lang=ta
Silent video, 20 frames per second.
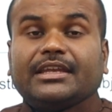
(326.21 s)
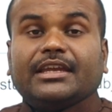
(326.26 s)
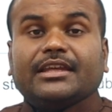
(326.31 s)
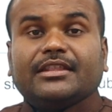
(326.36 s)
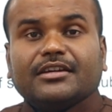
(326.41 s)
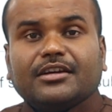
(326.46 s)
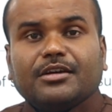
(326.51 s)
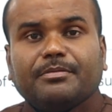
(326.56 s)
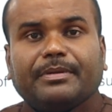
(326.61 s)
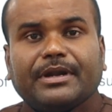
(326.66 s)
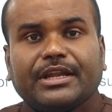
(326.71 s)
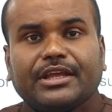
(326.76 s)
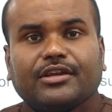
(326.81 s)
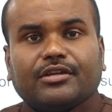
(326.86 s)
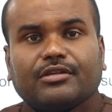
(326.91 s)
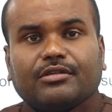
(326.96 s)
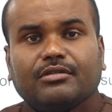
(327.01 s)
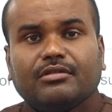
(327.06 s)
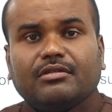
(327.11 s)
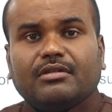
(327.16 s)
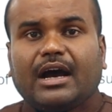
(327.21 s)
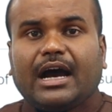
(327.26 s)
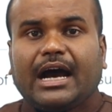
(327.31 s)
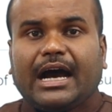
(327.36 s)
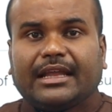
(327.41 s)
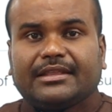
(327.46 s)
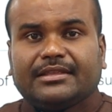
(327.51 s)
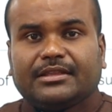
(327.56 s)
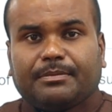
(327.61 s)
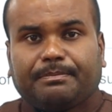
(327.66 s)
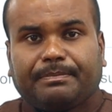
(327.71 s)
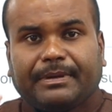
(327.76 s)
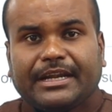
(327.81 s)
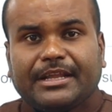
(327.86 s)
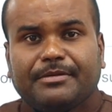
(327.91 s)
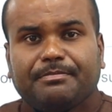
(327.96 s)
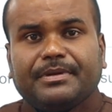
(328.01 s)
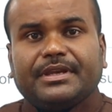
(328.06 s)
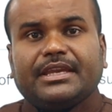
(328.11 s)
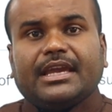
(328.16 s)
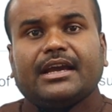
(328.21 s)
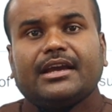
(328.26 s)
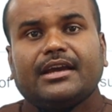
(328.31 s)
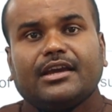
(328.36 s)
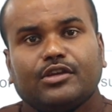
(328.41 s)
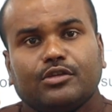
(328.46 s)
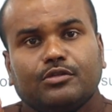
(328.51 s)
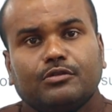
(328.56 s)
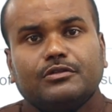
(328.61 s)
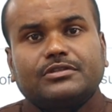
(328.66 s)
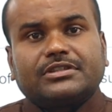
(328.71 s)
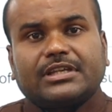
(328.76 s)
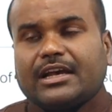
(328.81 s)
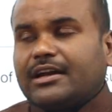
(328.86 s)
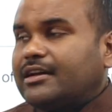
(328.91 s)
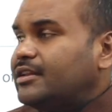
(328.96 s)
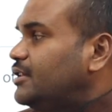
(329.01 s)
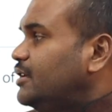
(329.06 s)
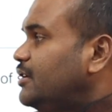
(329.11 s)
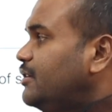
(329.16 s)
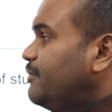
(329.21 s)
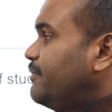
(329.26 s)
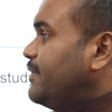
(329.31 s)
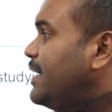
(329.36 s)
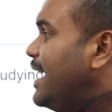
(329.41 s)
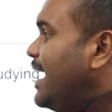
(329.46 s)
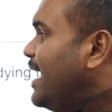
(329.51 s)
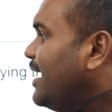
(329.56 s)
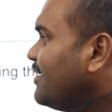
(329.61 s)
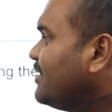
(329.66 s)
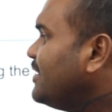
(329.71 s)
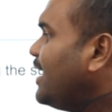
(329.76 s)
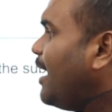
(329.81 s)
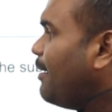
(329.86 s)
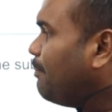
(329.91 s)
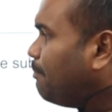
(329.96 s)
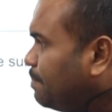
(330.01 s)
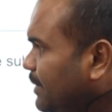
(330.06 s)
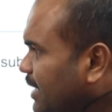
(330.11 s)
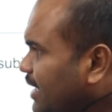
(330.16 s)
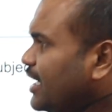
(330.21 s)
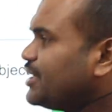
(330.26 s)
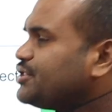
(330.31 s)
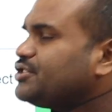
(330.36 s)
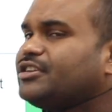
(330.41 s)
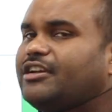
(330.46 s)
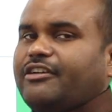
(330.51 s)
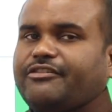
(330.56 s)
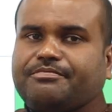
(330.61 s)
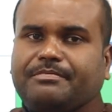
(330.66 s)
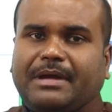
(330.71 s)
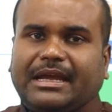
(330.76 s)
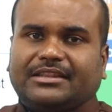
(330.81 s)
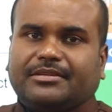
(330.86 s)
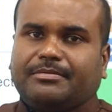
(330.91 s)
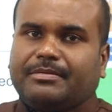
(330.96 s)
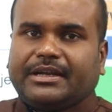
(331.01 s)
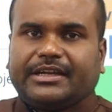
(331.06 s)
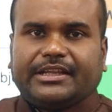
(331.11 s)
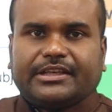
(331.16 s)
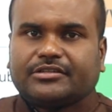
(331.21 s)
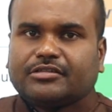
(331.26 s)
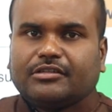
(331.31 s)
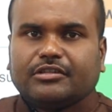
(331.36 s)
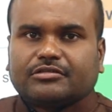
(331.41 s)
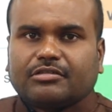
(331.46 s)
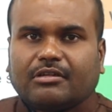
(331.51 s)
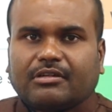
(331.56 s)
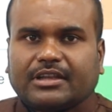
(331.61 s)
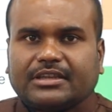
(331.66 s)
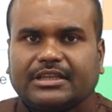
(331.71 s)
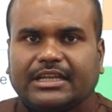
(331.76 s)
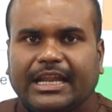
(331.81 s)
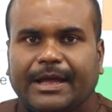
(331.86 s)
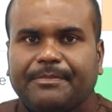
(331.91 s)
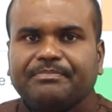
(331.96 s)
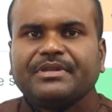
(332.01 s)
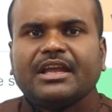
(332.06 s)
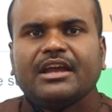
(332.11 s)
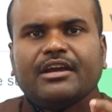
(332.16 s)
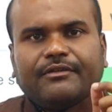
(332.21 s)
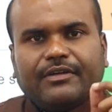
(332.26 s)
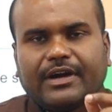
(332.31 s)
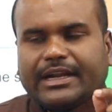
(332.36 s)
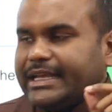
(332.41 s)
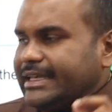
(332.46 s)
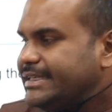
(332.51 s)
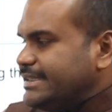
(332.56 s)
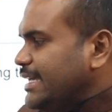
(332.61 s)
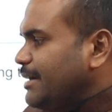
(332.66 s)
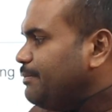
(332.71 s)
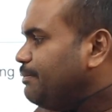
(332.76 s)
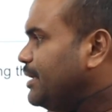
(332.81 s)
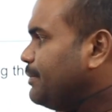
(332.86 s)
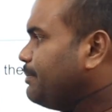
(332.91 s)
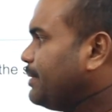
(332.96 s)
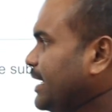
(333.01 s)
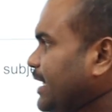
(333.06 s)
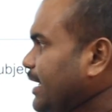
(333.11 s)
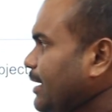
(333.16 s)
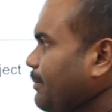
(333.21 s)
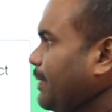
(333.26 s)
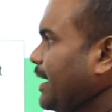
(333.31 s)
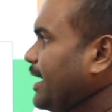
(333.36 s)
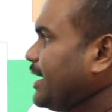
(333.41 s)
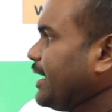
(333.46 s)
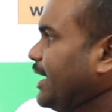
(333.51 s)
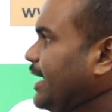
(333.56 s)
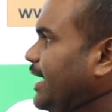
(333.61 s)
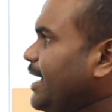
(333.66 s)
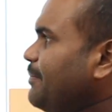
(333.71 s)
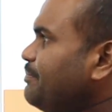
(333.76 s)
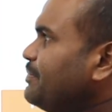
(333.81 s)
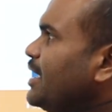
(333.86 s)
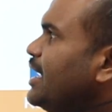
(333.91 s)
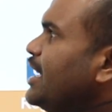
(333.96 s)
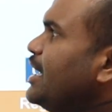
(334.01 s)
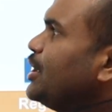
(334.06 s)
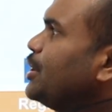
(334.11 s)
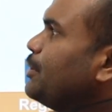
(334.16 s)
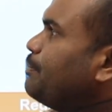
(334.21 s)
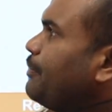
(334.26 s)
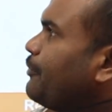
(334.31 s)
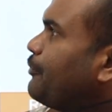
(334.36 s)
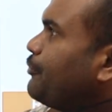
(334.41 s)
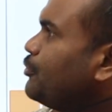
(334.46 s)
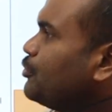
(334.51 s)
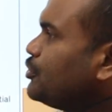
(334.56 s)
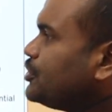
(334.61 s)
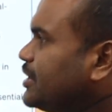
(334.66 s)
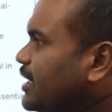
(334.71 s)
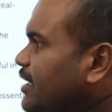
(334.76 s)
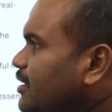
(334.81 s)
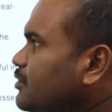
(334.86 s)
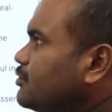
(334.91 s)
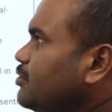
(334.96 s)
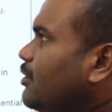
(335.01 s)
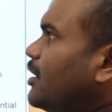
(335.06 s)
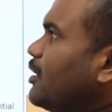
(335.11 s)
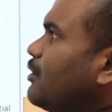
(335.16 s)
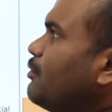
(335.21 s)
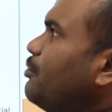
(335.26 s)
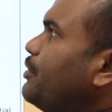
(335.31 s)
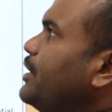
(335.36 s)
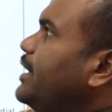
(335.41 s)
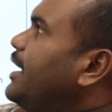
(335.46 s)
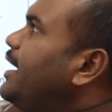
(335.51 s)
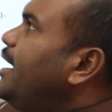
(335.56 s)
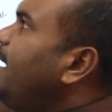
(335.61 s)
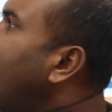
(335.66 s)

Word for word: எதுக்கு படிக்கணும் அந்த படிப்பு எங்கே யூஸ் ஆகுது வேர் த அப்ளிகேஷன் ஆஃப் மேத்தமேட்டிக்ஸ்னு சொல்கிறது இல்லை ஃபார் எக்ஸாம்பிள் இப்போ நீங்கள் பாருங்கள் இப்போ ஃப்யூச்சர்னு சொல்லக்கூடிய